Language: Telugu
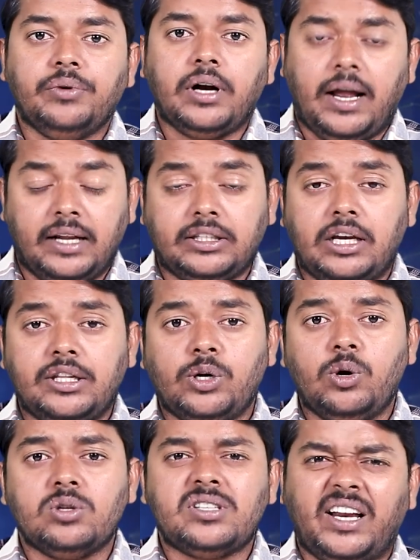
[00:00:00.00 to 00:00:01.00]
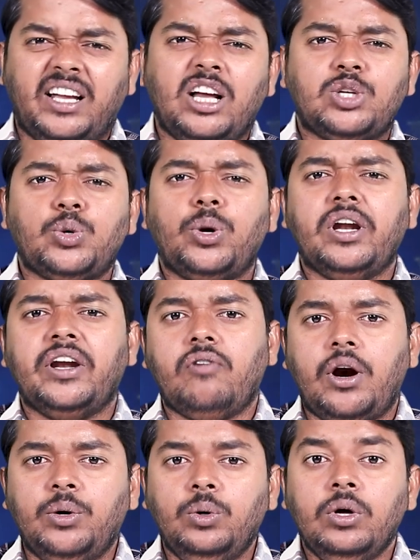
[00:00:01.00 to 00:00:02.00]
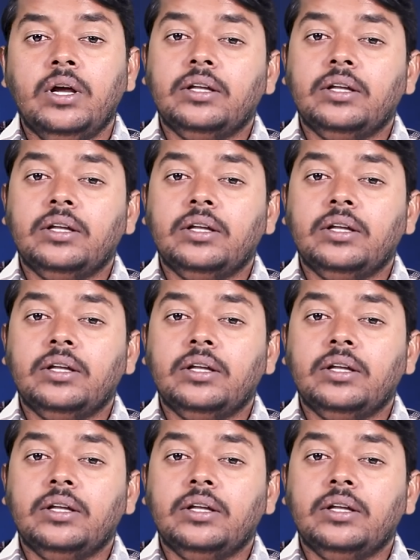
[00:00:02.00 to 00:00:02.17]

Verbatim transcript: కన్న తల్లిదండ్రులను సరిగ్గా చూడలేని వాడు